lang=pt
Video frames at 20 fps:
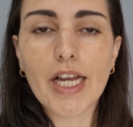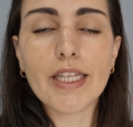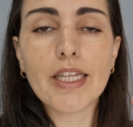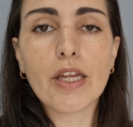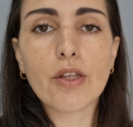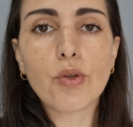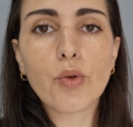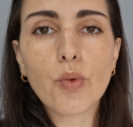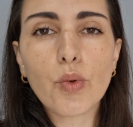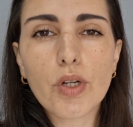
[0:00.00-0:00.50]
A
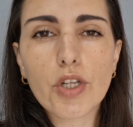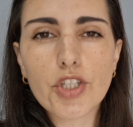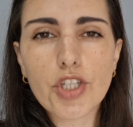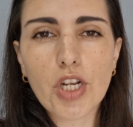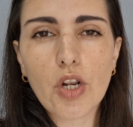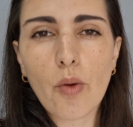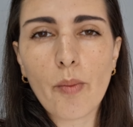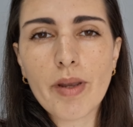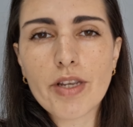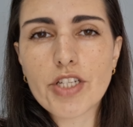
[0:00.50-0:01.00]
Natura
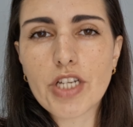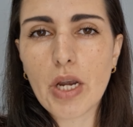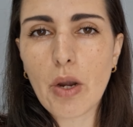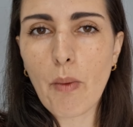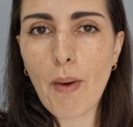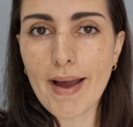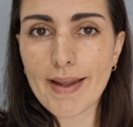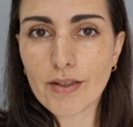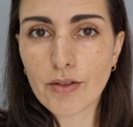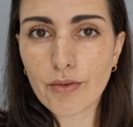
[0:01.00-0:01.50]
geralmente é
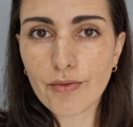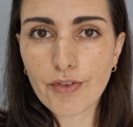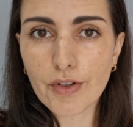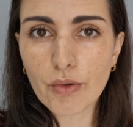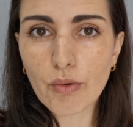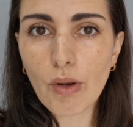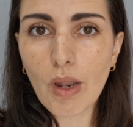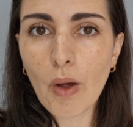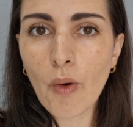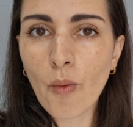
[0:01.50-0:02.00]

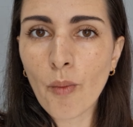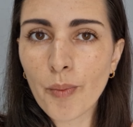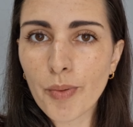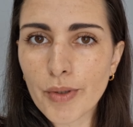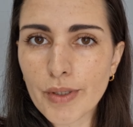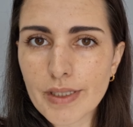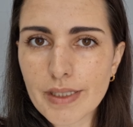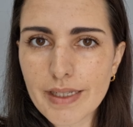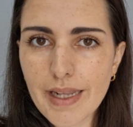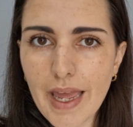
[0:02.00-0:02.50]

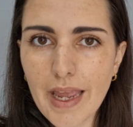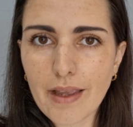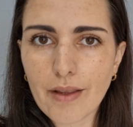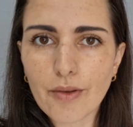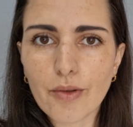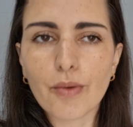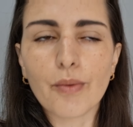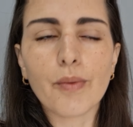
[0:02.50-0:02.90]
4,1%.